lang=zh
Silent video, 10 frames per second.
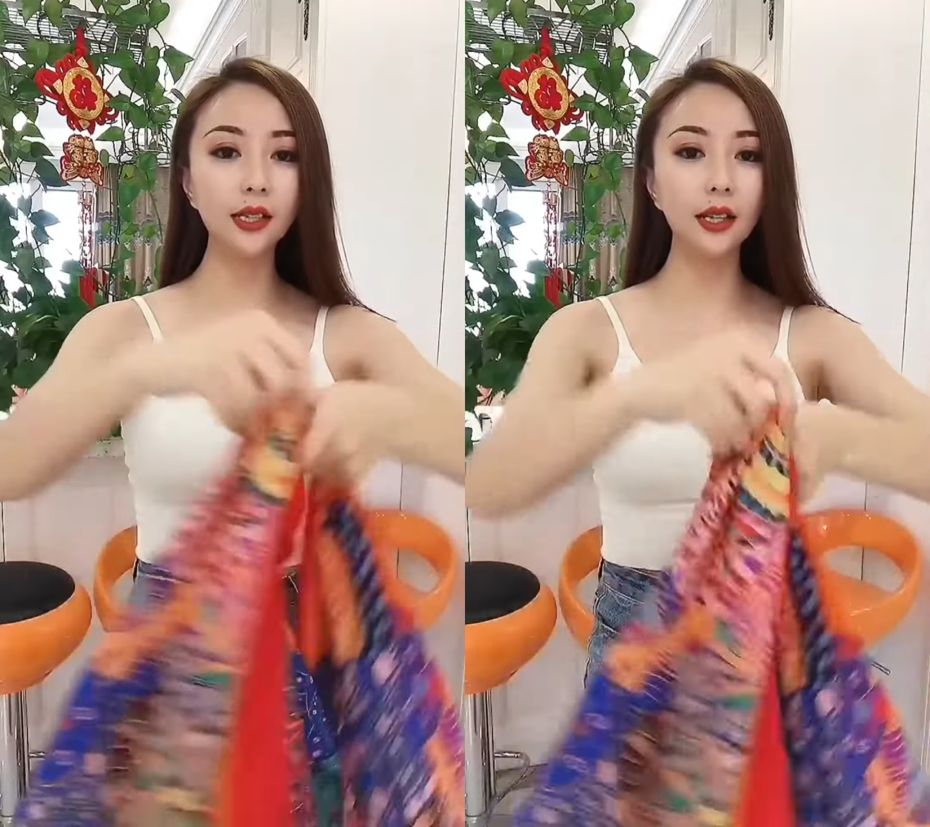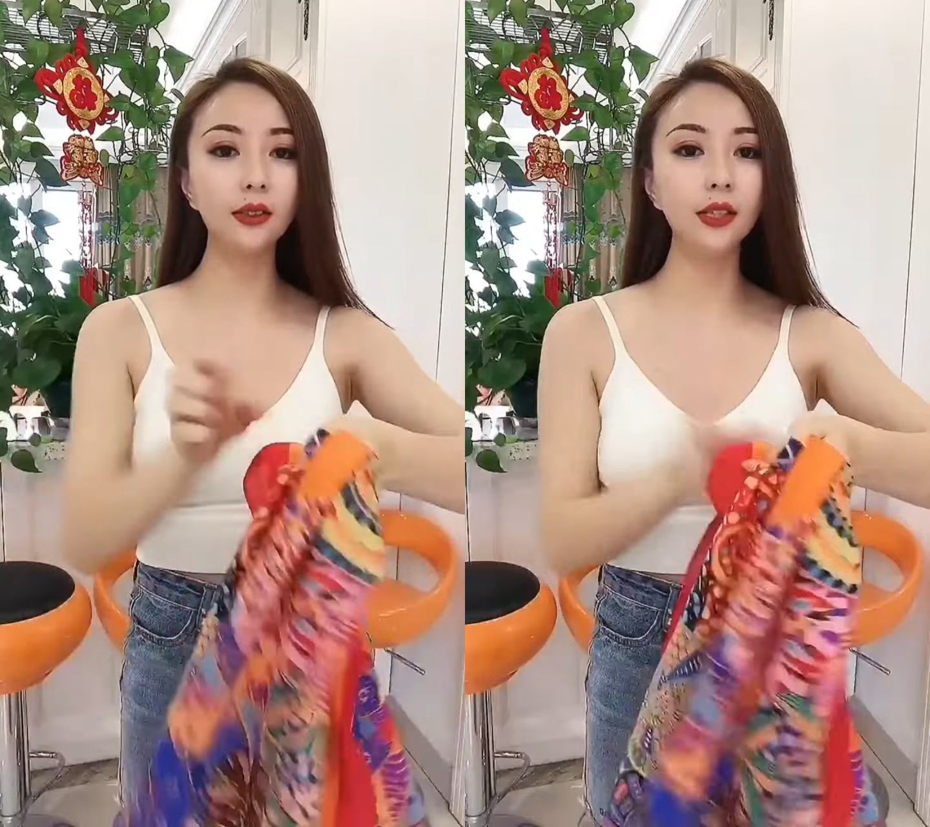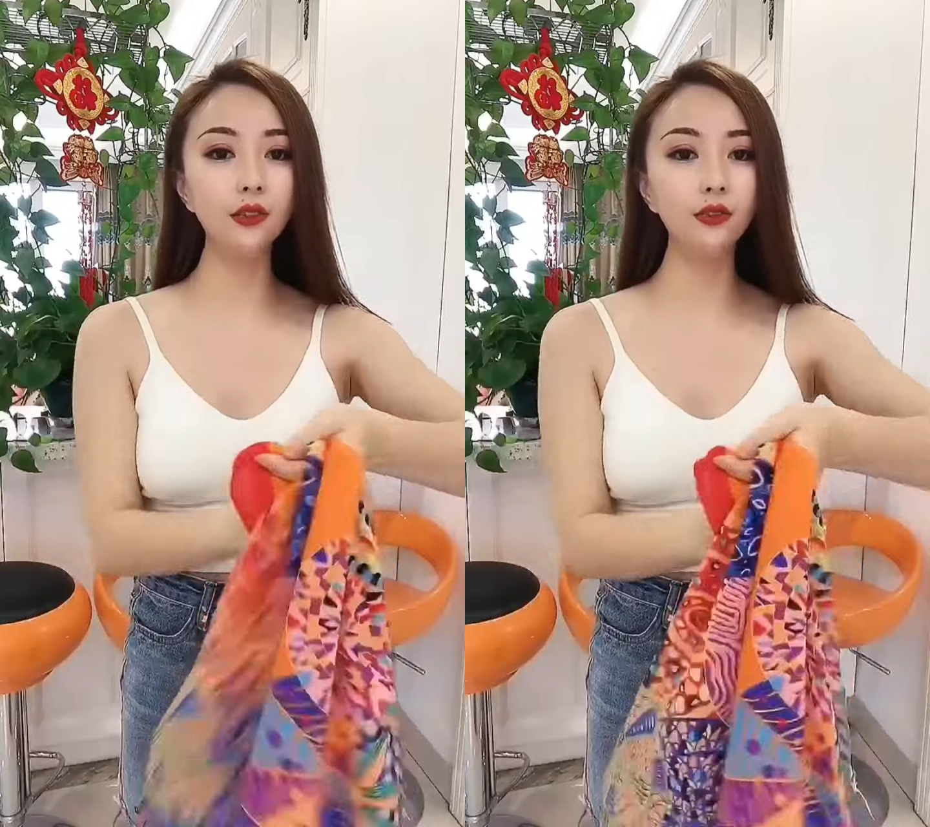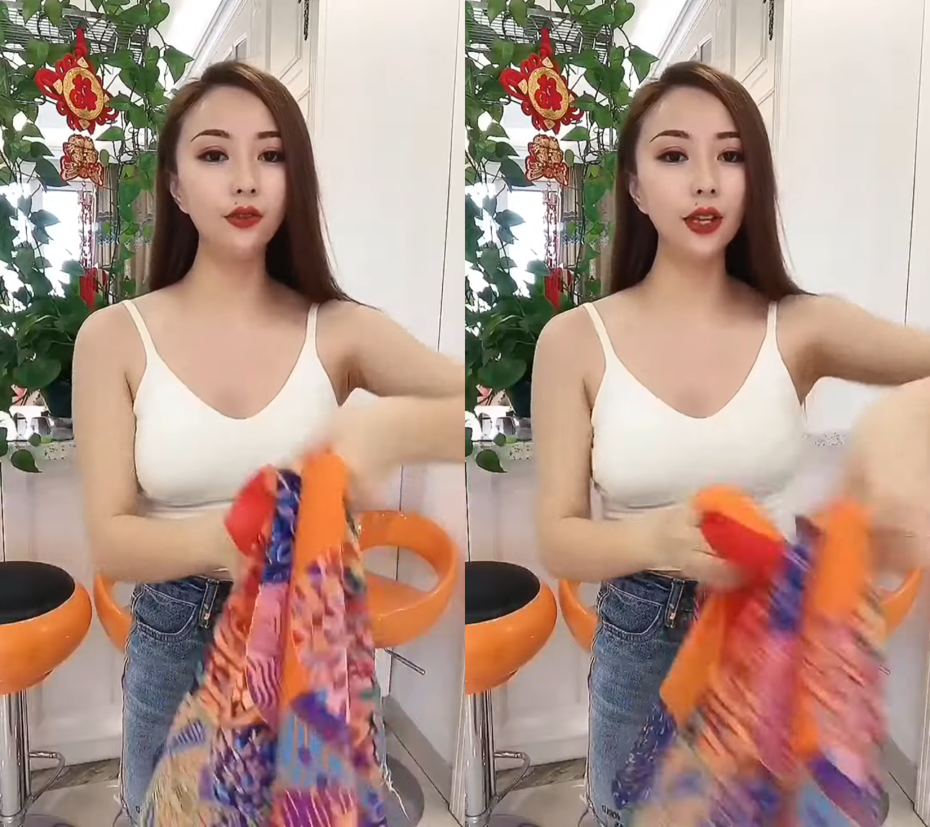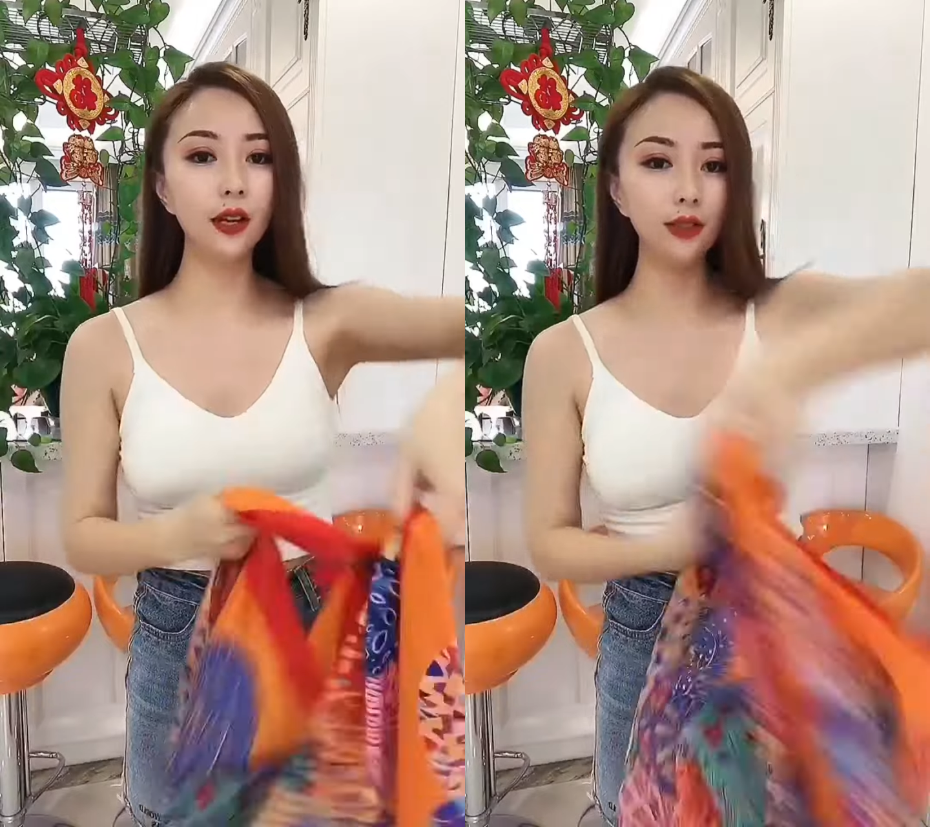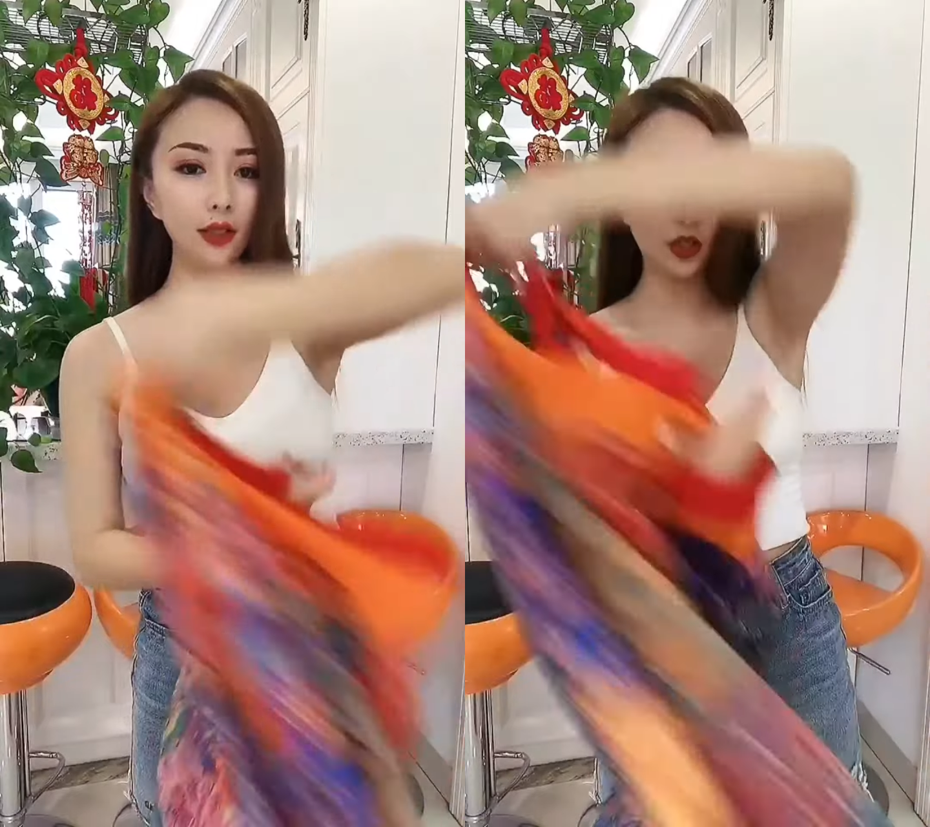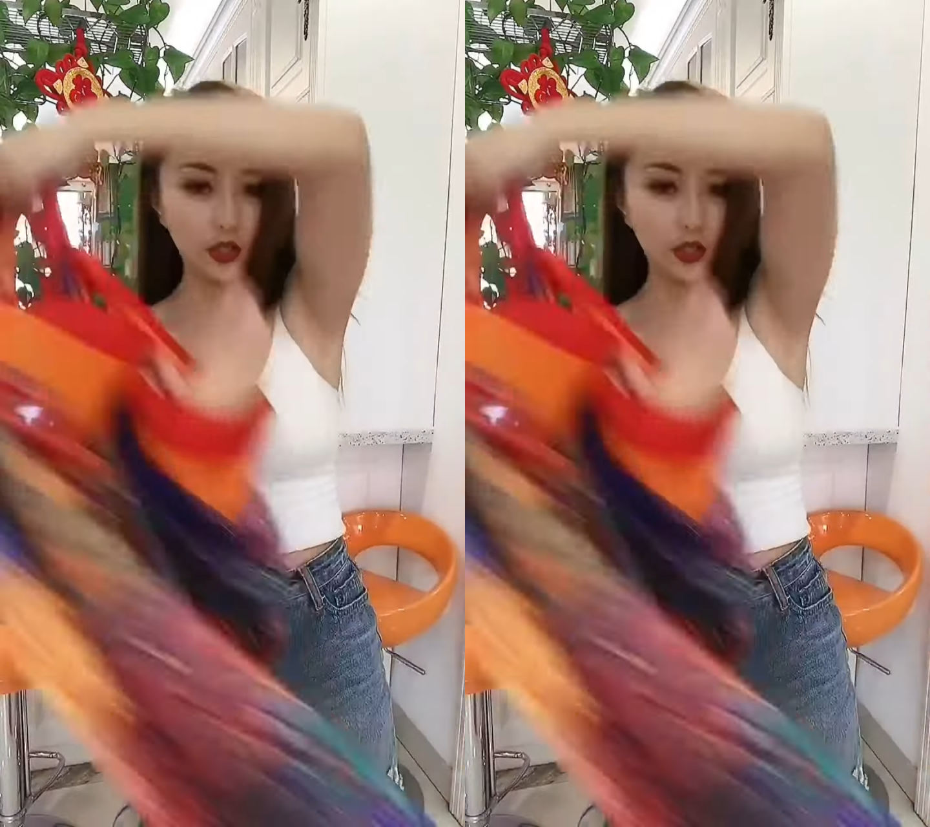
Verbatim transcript: 像衣服一样的